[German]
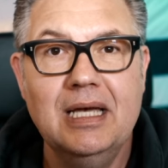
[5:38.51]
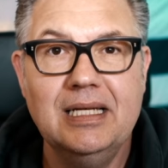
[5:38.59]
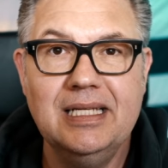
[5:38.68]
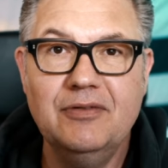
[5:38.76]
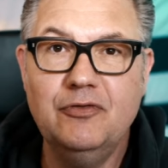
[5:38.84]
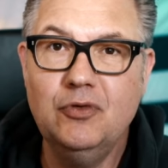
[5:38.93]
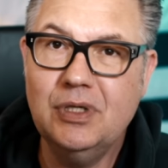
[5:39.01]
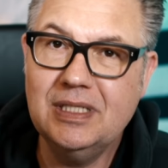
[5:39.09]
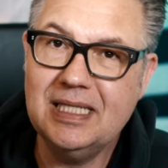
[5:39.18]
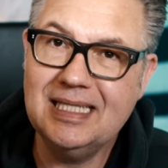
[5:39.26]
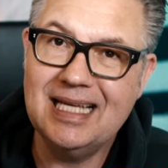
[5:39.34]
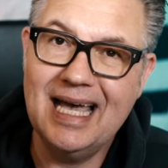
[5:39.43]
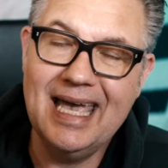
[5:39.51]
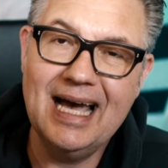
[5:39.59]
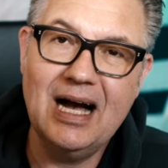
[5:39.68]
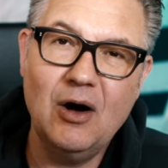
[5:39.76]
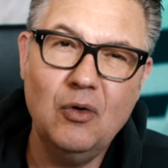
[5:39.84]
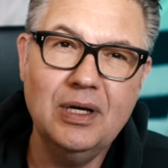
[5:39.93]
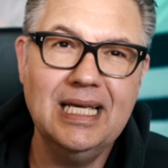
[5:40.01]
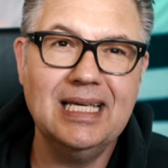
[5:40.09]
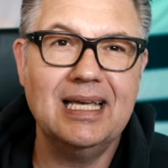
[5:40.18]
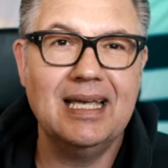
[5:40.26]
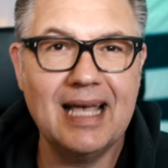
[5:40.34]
Die fühlen sich daher auch nicht